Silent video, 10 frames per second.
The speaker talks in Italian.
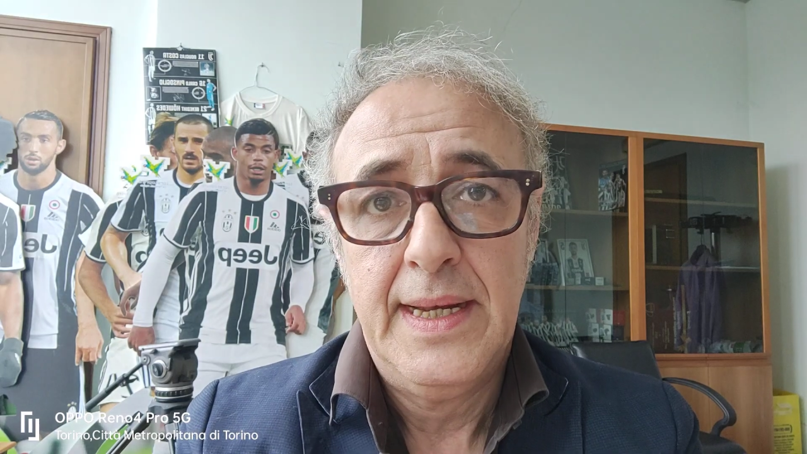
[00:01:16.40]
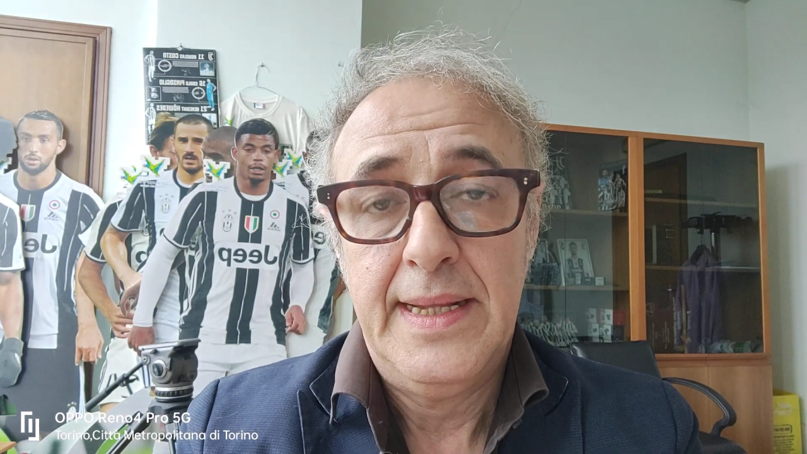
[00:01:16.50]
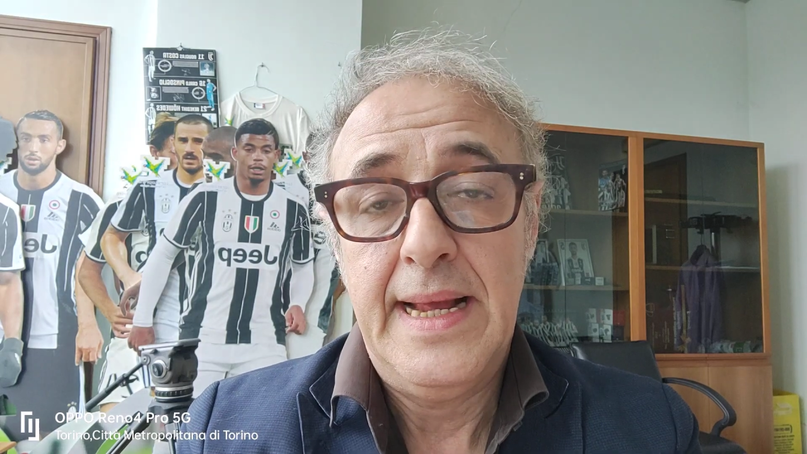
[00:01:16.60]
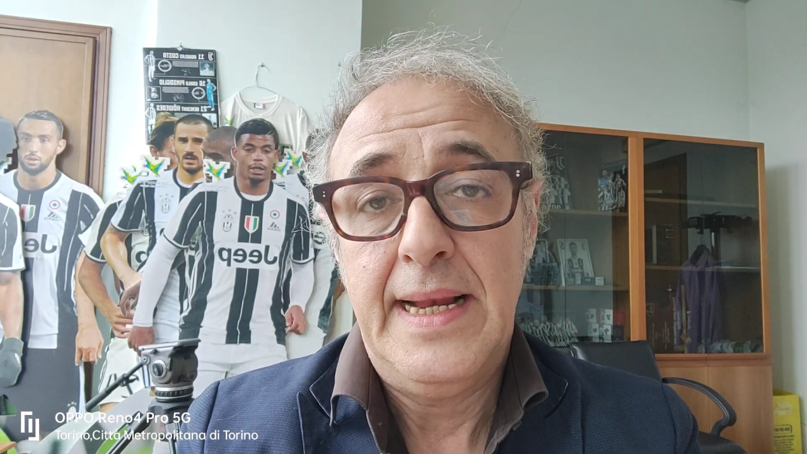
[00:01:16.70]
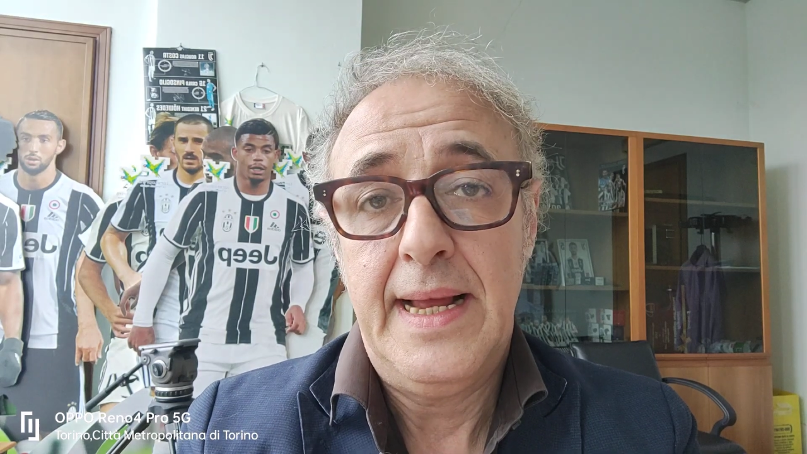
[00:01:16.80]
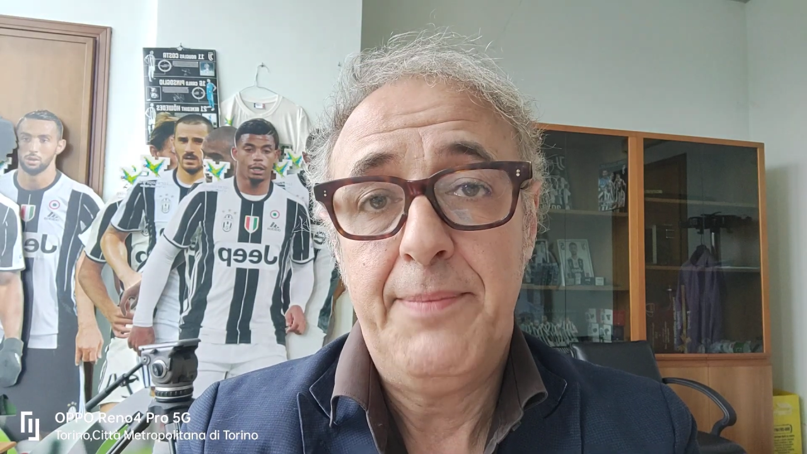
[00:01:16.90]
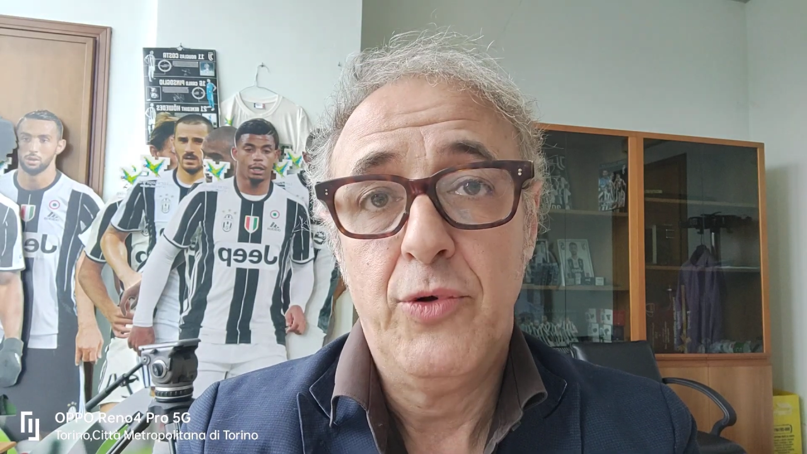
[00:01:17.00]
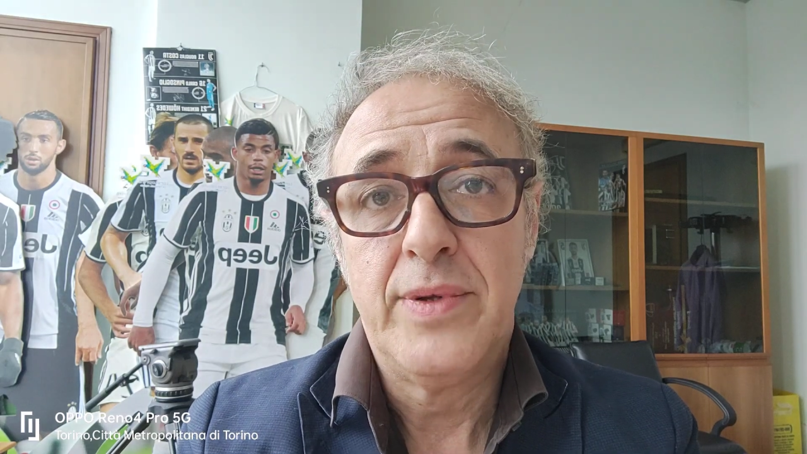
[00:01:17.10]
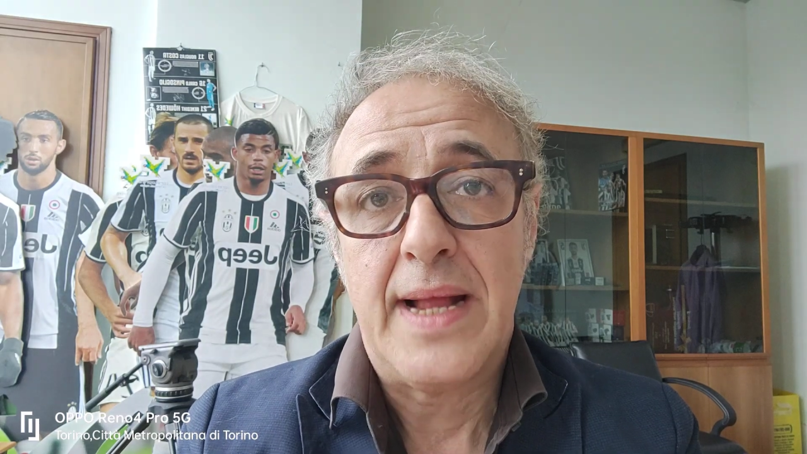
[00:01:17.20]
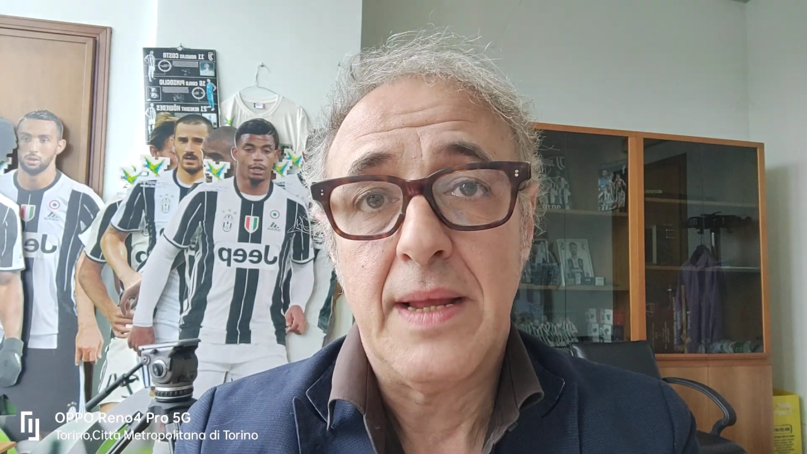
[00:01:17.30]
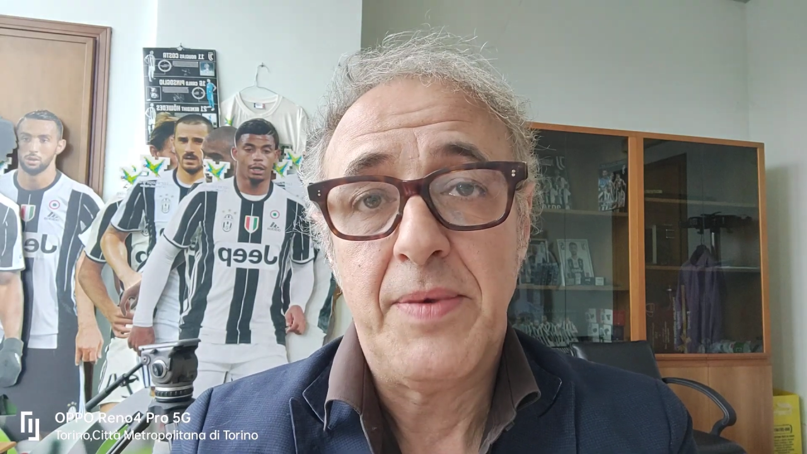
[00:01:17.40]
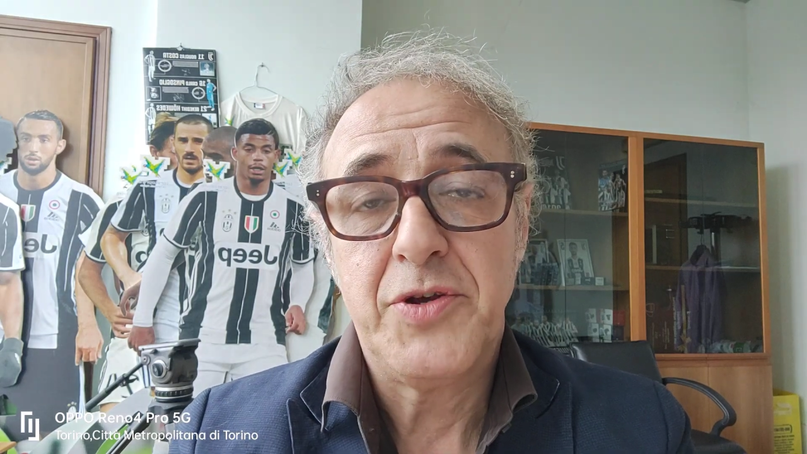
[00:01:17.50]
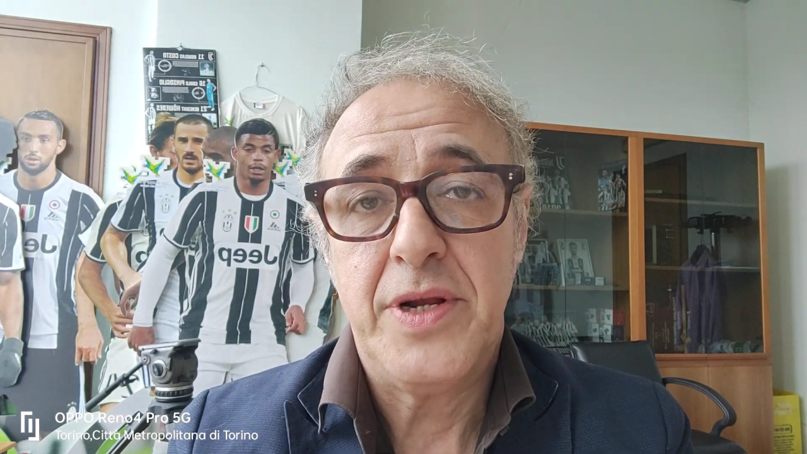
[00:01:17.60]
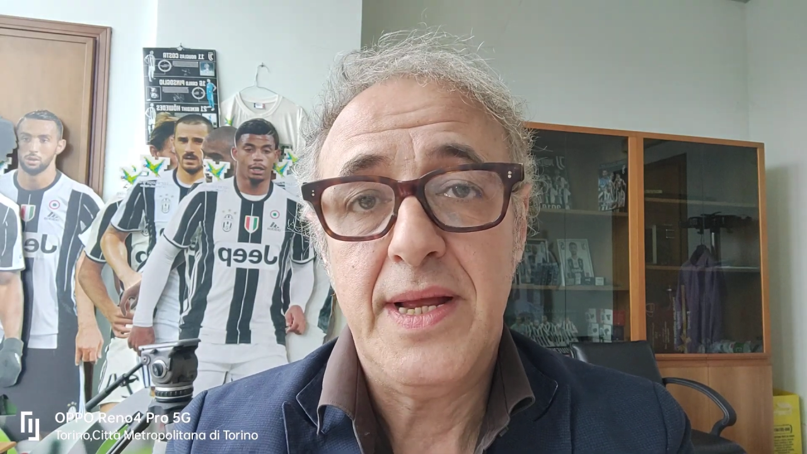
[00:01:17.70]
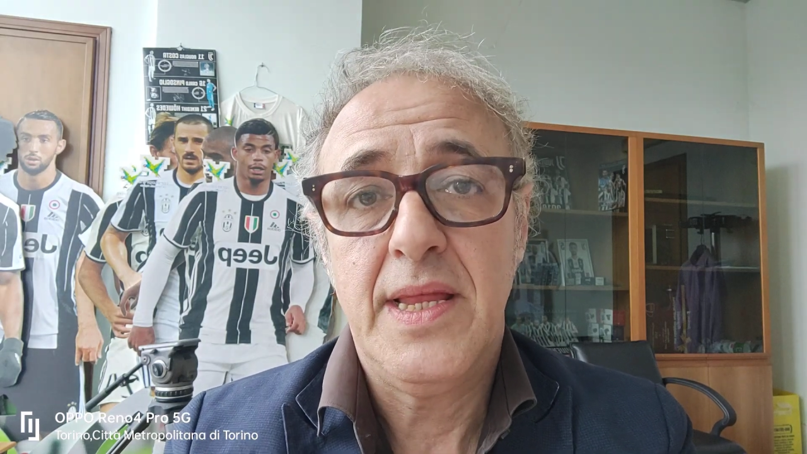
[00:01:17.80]
Nelle puntate
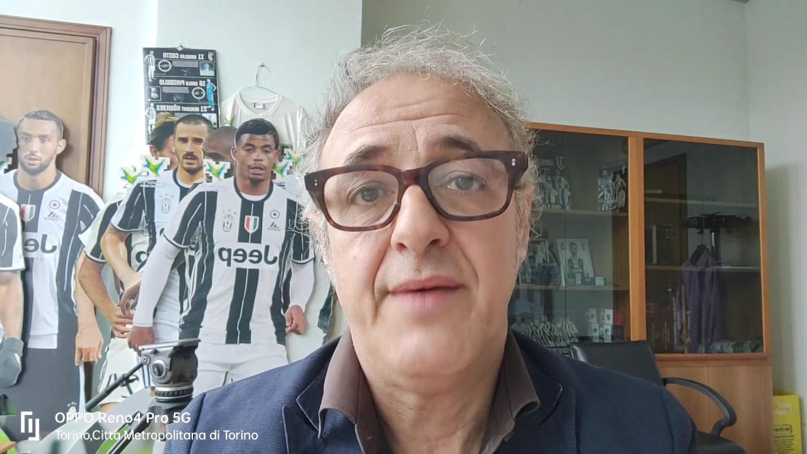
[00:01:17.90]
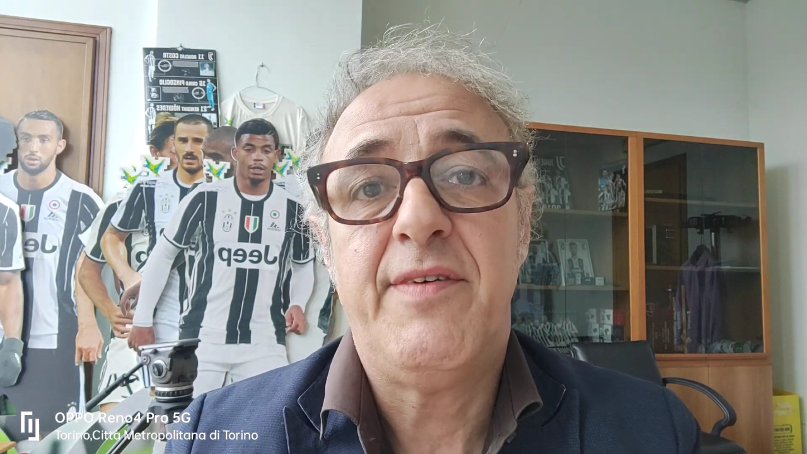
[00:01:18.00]
precedenti